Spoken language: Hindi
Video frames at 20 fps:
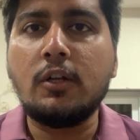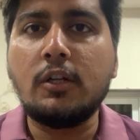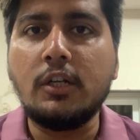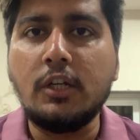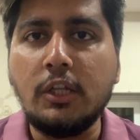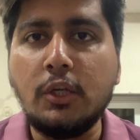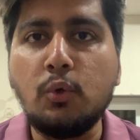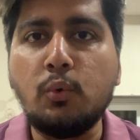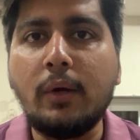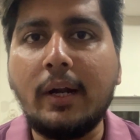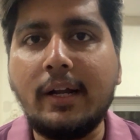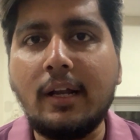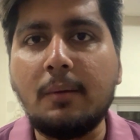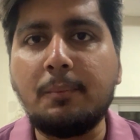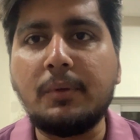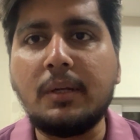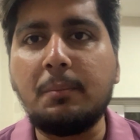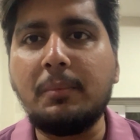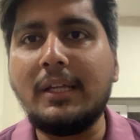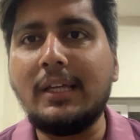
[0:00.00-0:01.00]
न्यू एंड
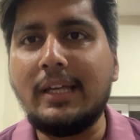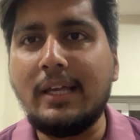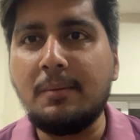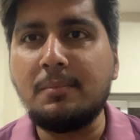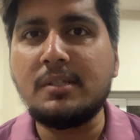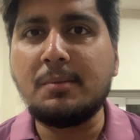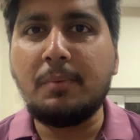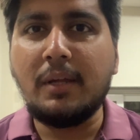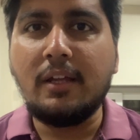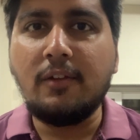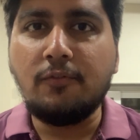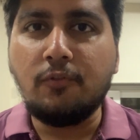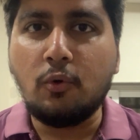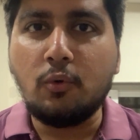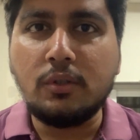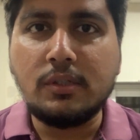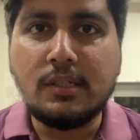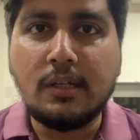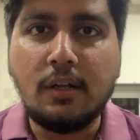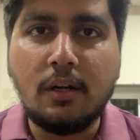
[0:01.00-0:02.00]
अपकमिंग गेम्स पे ही
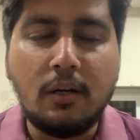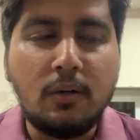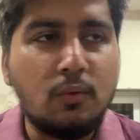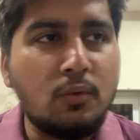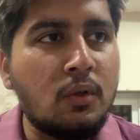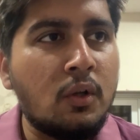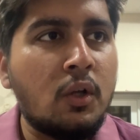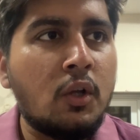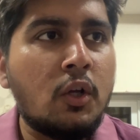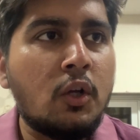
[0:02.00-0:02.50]
फोकस कर रहा हूँ